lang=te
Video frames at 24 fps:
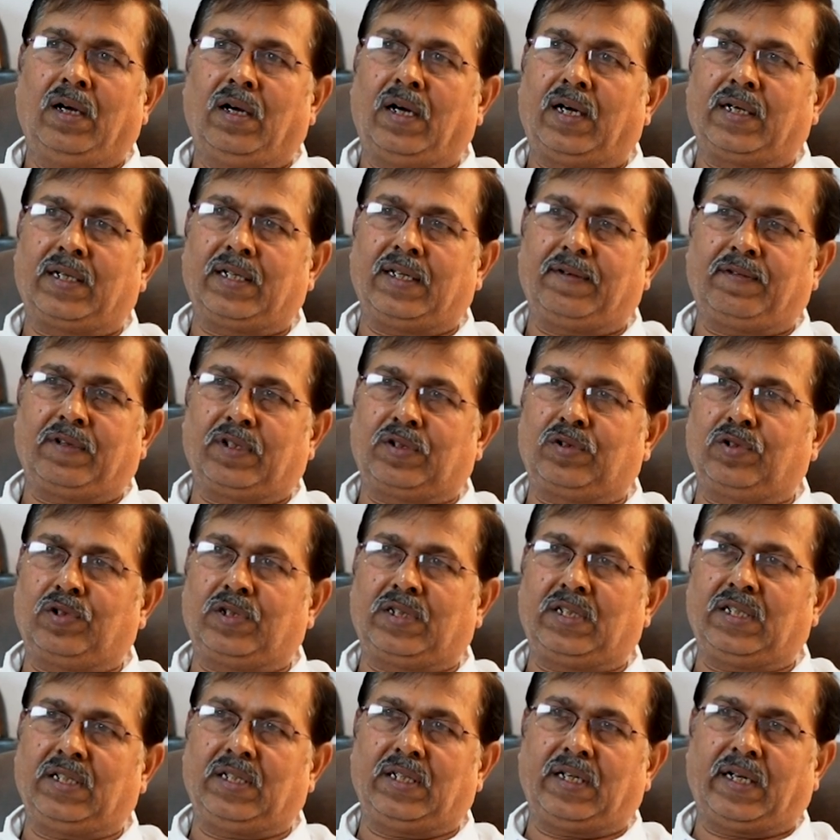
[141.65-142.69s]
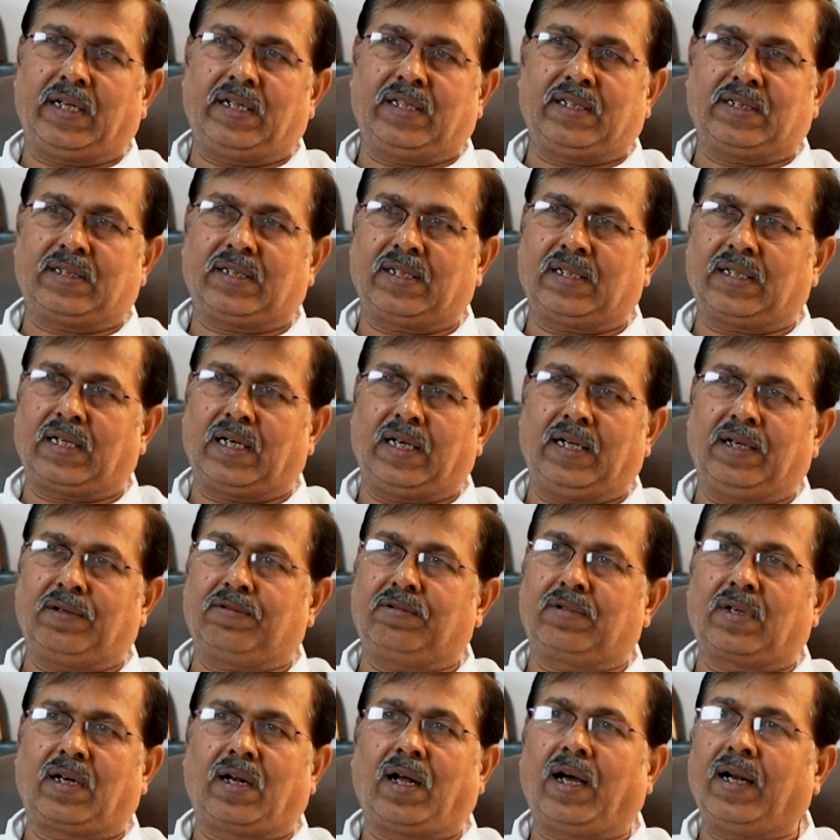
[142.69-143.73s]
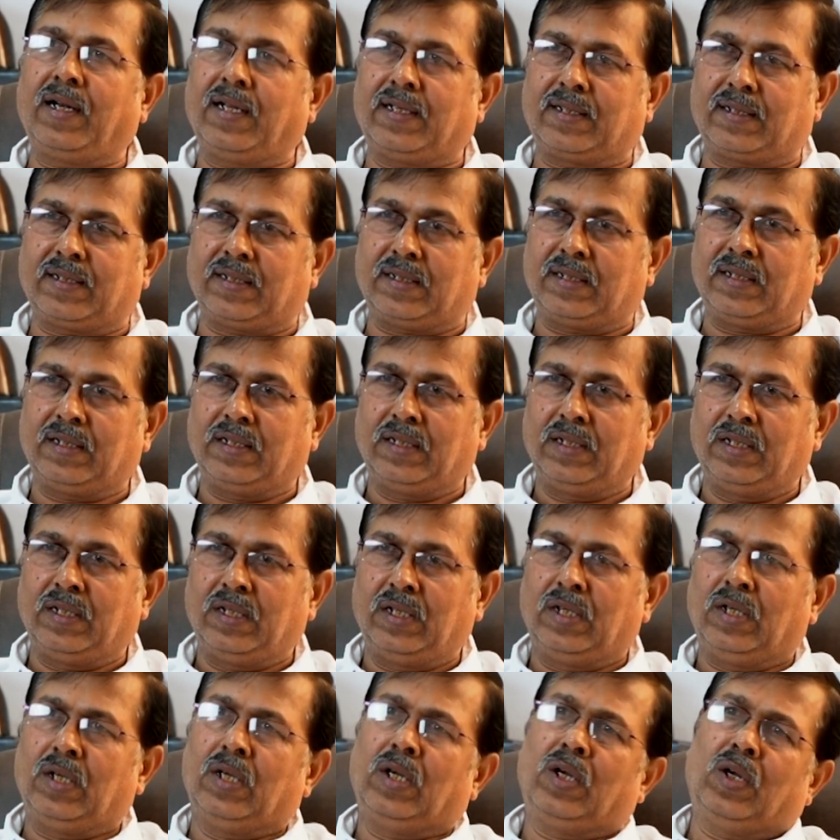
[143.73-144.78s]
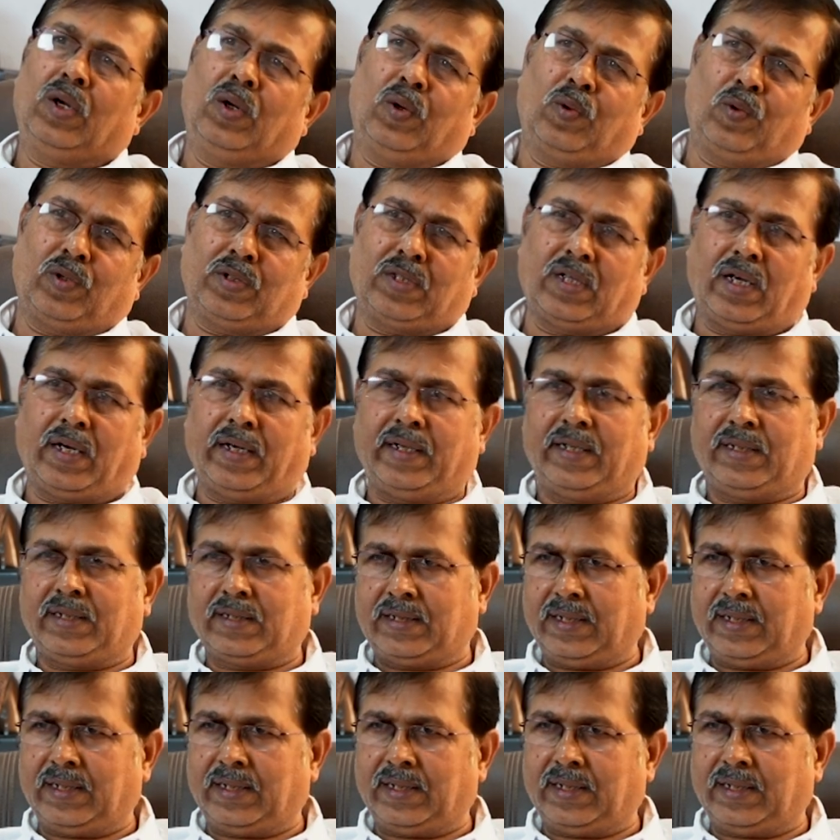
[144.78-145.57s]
అంటే ఎవరితోటి ఐక్య సంఘటన లేకుండా రాలేదు కొంత ఐక్య